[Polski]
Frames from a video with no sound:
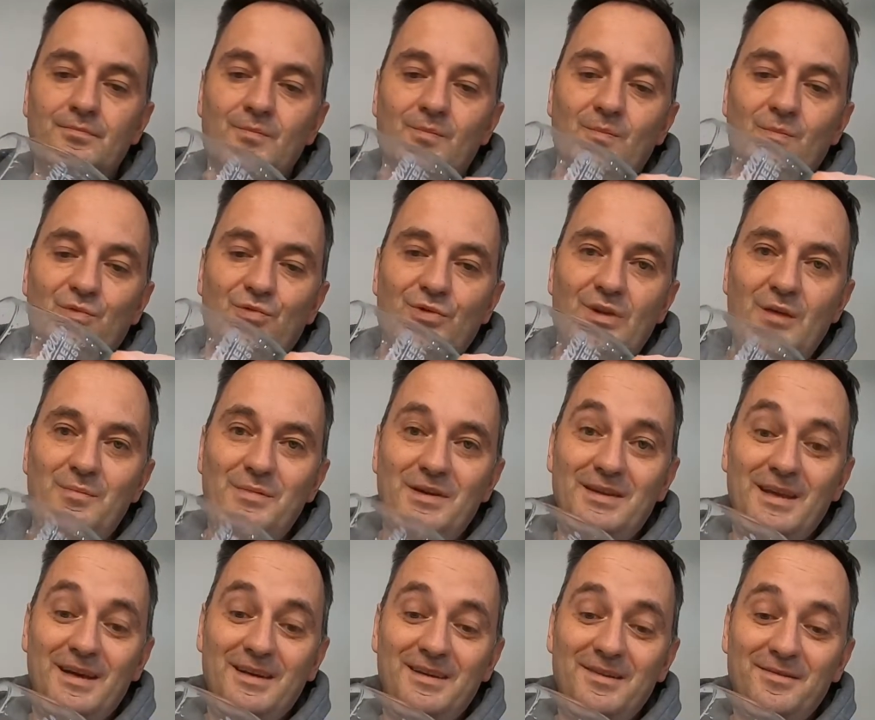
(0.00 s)
przynajmniej
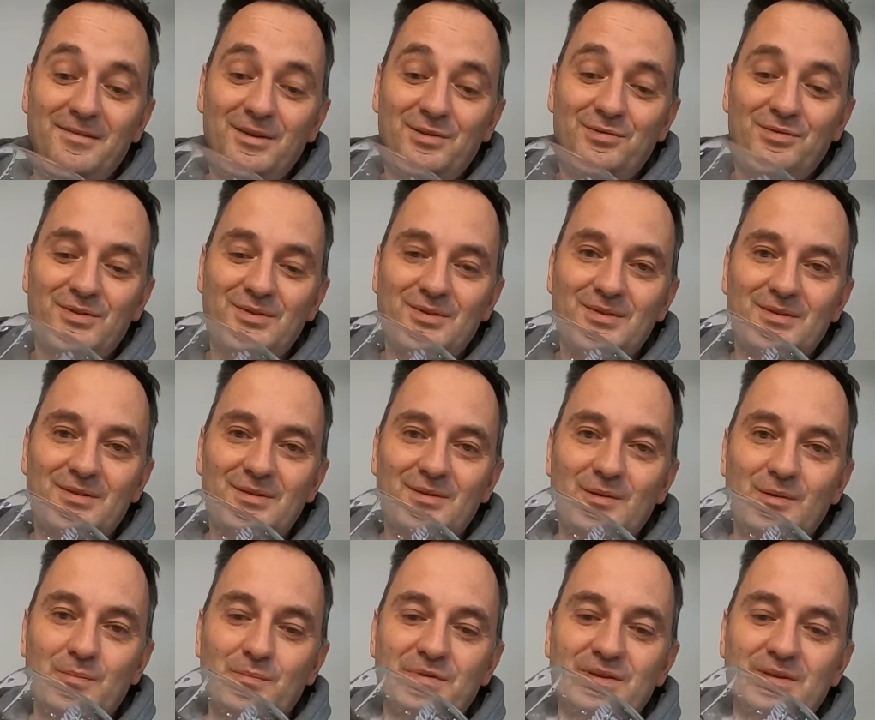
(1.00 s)
takie wiecie, z,
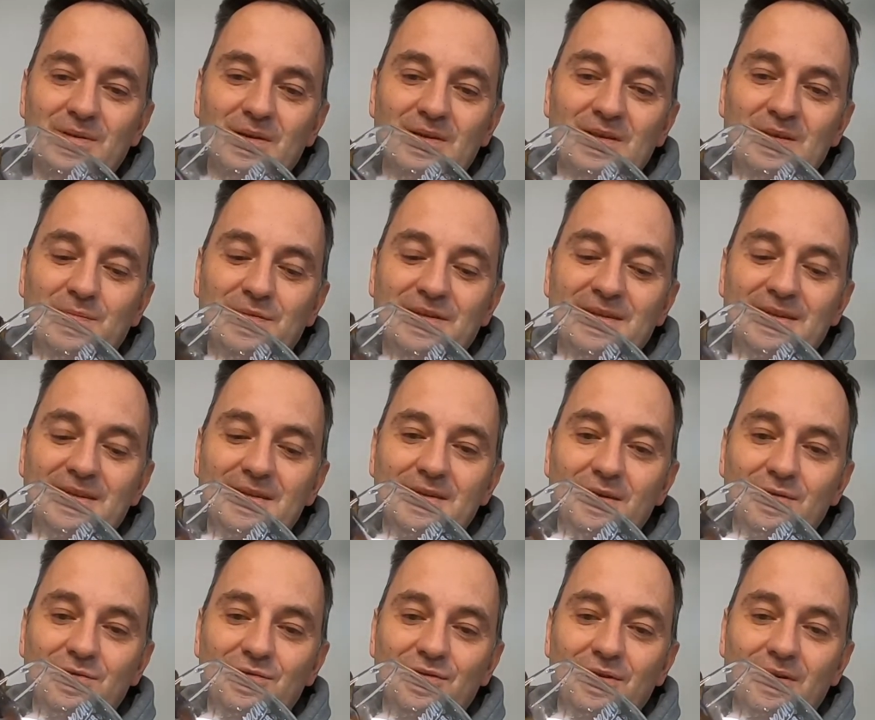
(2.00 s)
z
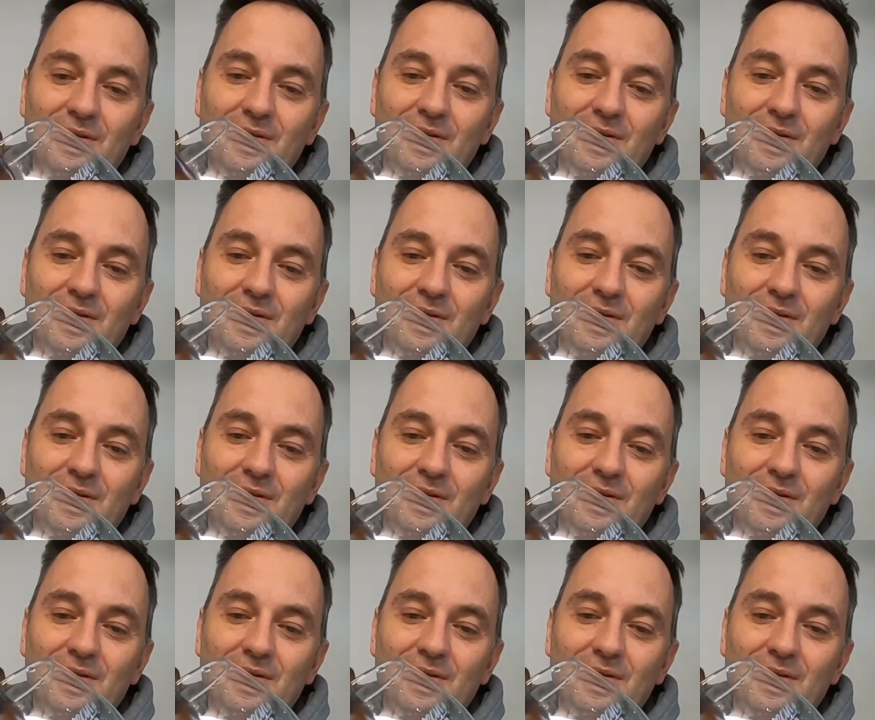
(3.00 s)
psyknięcia.